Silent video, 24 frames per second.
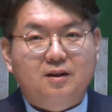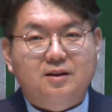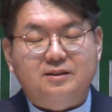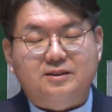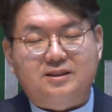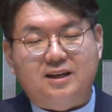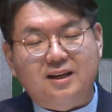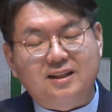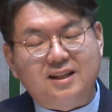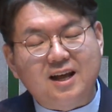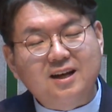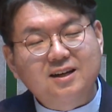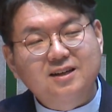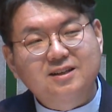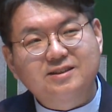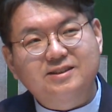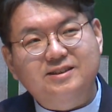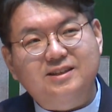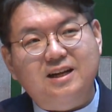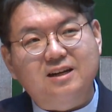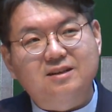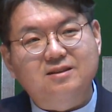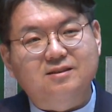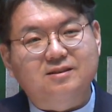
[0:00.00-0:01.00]
재단을
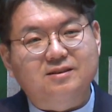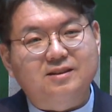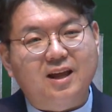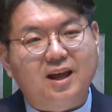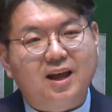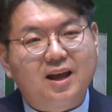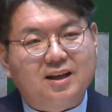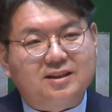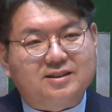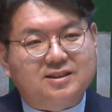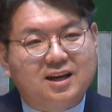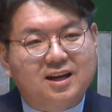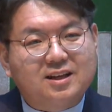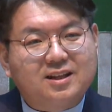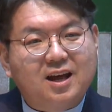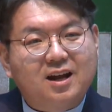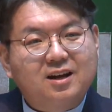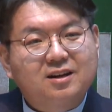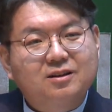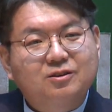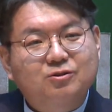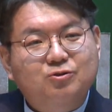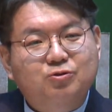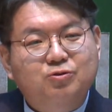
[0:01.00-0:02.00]
쌓을 때
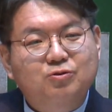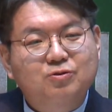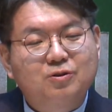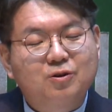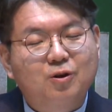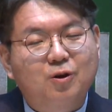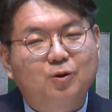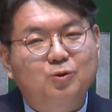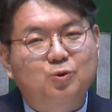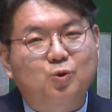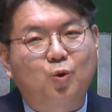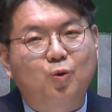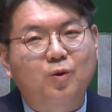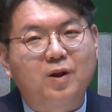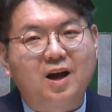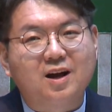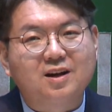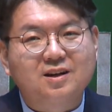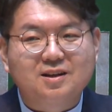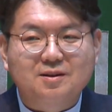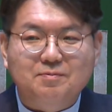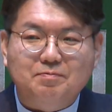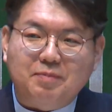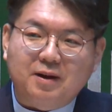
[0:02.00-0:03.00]
재단을 둘러
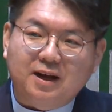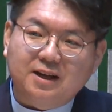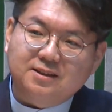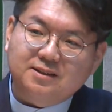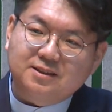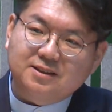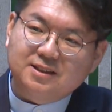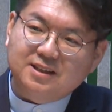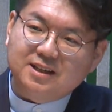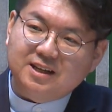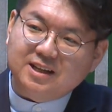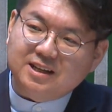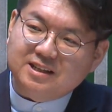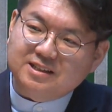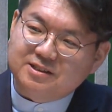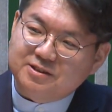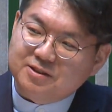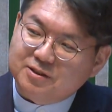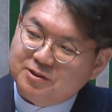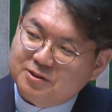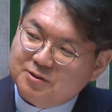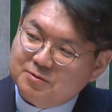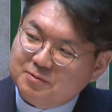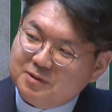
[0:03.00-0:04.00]
도랑을 파는 일이
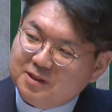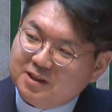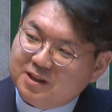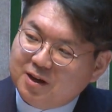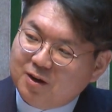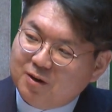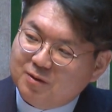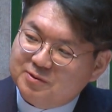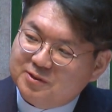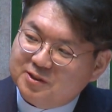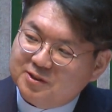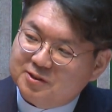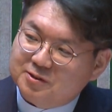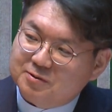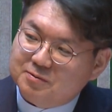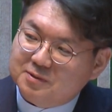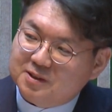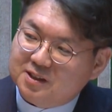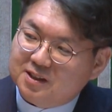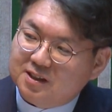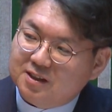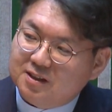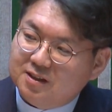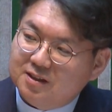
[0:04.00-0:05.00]
있었습니까?
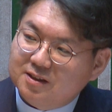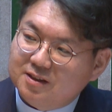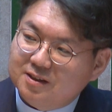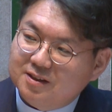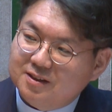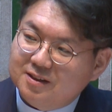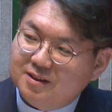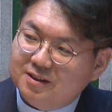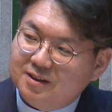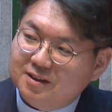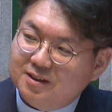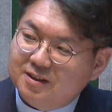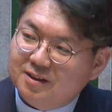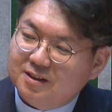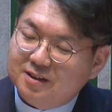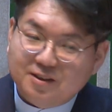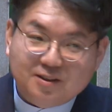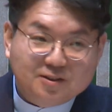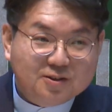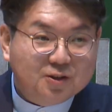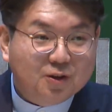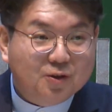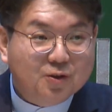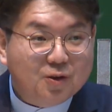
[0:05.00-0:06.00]
없었습니까?
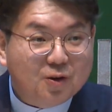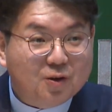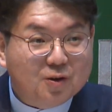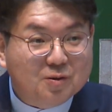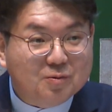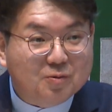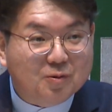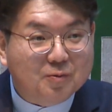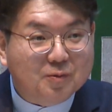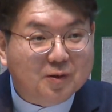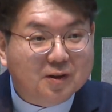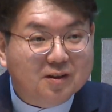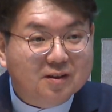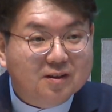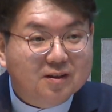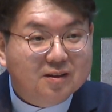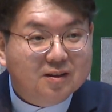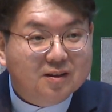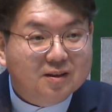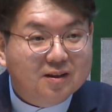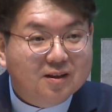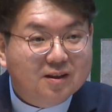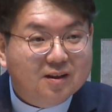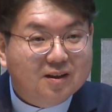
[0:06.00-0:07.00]
성경을 보면
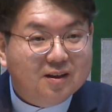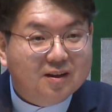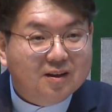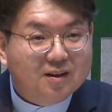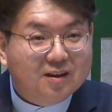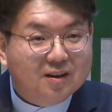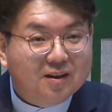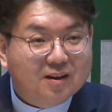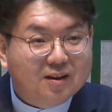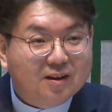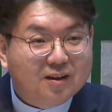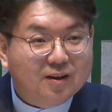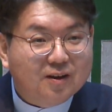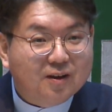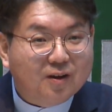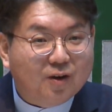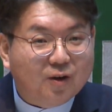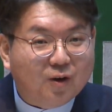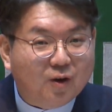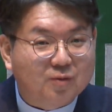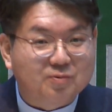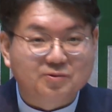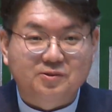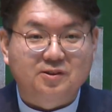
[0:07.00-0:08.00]

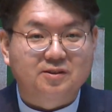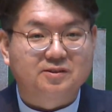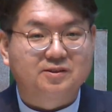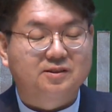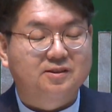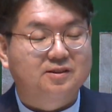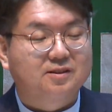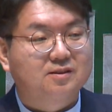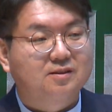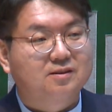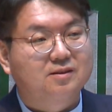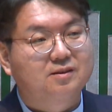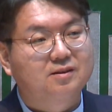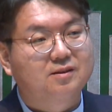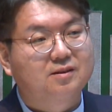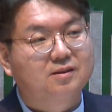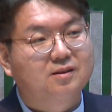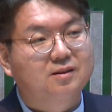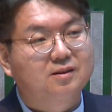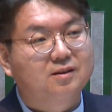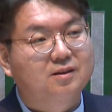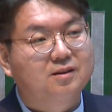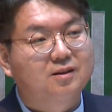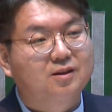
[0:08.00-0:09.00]
없었어요.
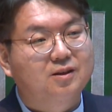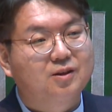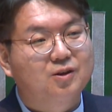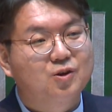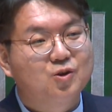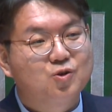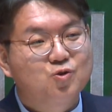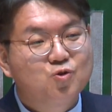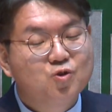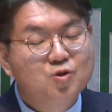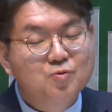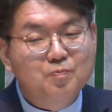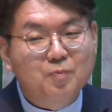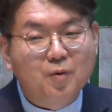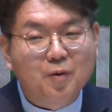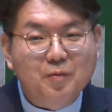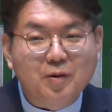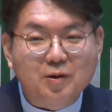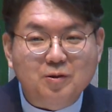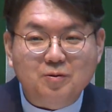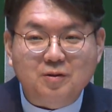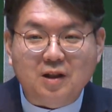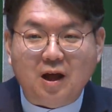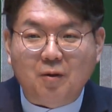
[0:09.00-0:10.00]

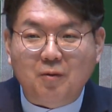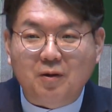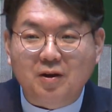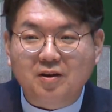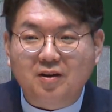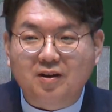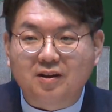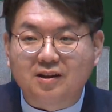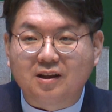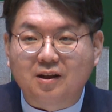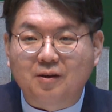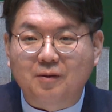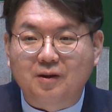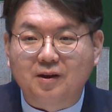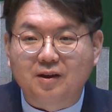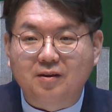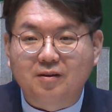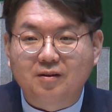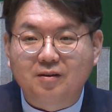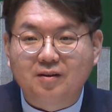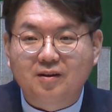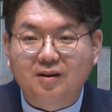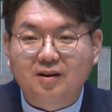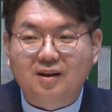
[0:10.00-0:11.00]
율법에도 나와요, 안 나와요?
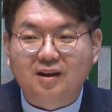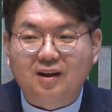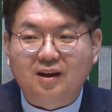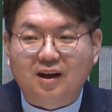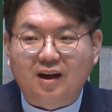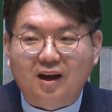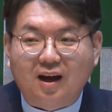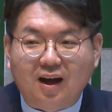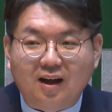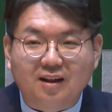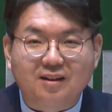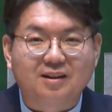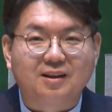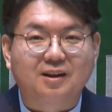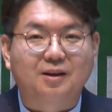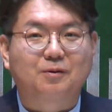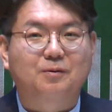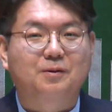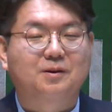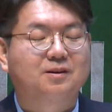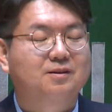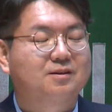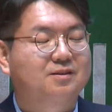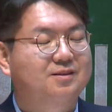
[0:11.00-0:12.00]
안
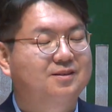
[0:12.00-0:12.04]
나와요.